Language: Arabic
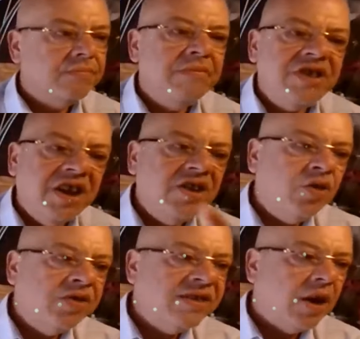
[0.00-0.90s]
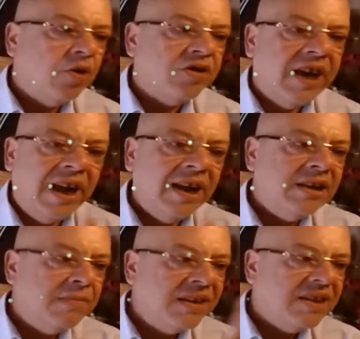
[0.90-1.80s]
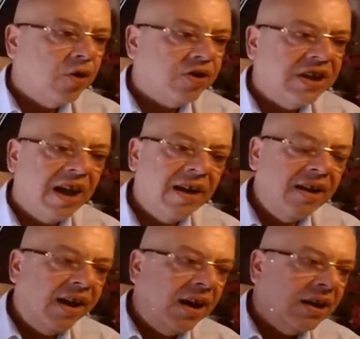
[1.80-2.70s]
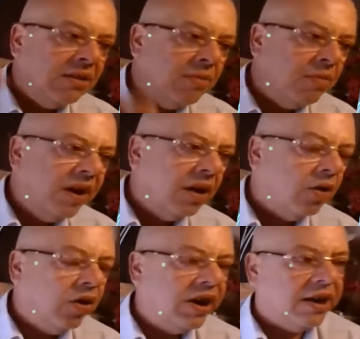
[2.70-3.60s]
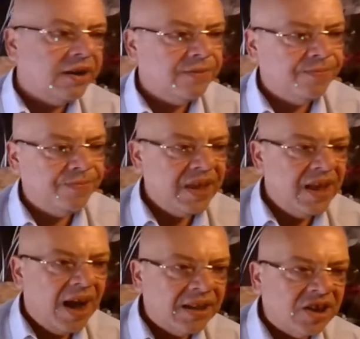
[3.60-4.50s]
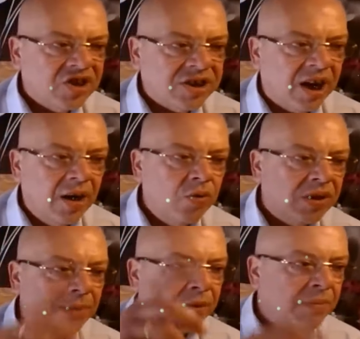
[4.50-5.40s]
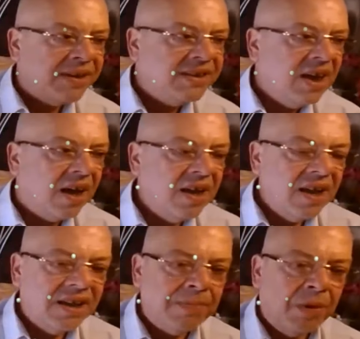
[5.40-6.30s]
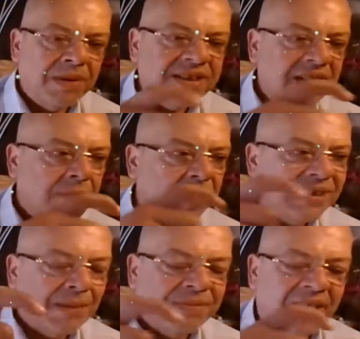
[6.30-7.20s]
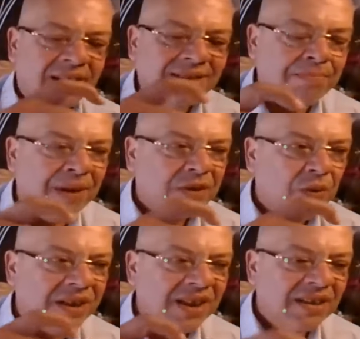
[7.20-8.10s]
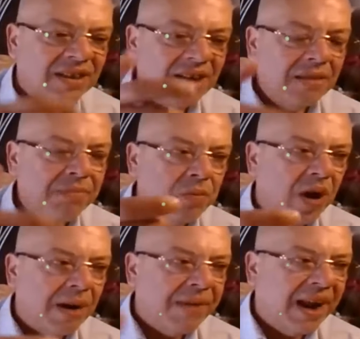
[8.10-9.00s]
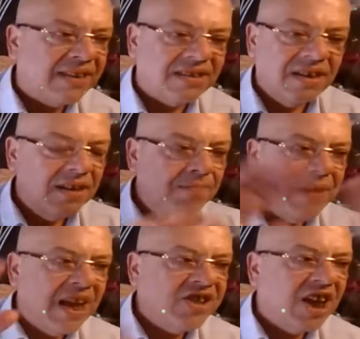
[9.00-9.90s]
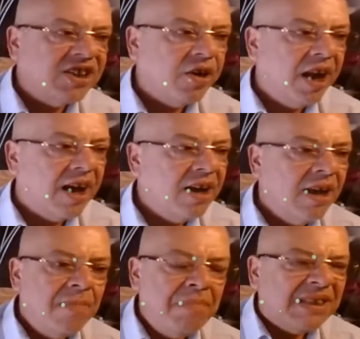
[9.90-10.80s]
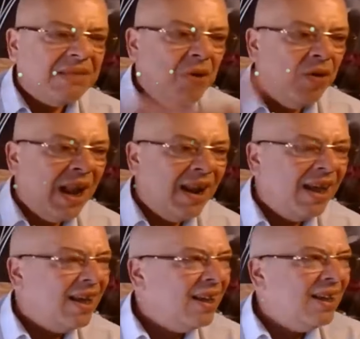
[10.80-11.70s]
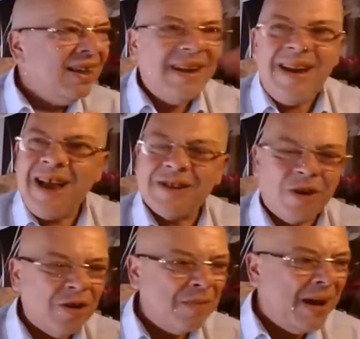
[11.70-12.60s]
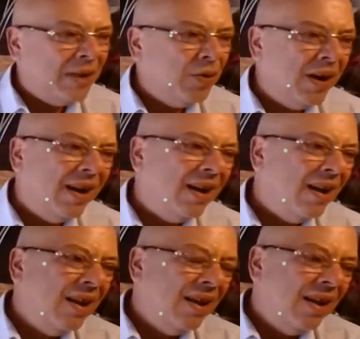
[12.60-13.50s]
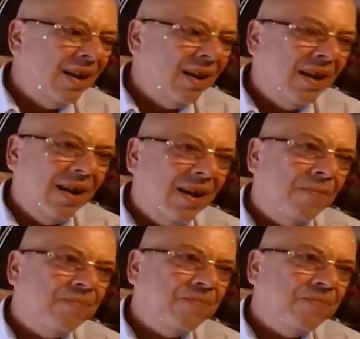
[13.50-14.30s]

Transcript: ماشي كي تعود انت خرده على قد ما انت خرده على قد ما هما يغلقوا عليك هذا الشطر الاول الدبلوماسيه الدبلوماسيه مرتبطه ارتباط وطيد بالمخابرات ما كانش حاجه اخرى ما تسمعوا لا اللي يهضروا لكم هادو هذ آه،